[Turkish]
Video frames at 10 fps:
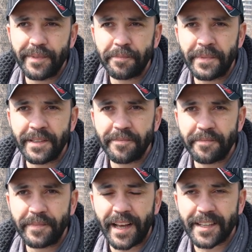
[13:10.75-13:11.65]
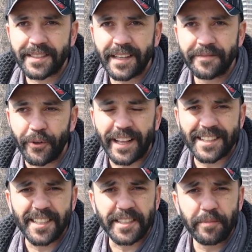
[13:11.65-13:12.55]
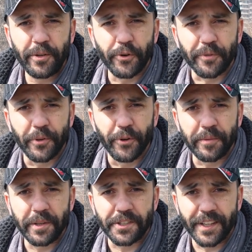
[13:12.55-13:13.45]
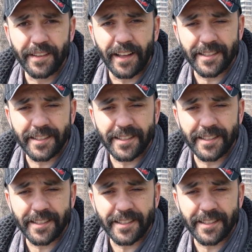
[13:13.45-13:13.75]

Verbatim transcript: Bir, bir, biraz da önden sezebiliyorum ne olabileceğini.